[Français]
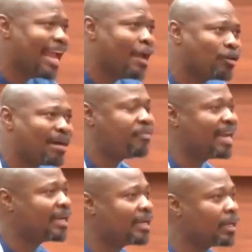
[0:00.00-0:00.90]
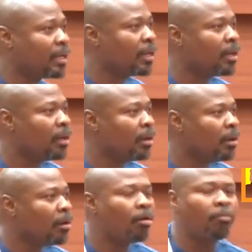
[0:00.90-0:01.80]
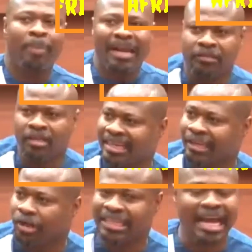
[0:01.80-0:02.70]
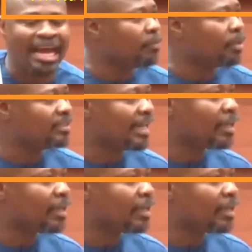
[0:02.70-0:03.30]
et au Cap-Vert On parle de sécurité alimentaire,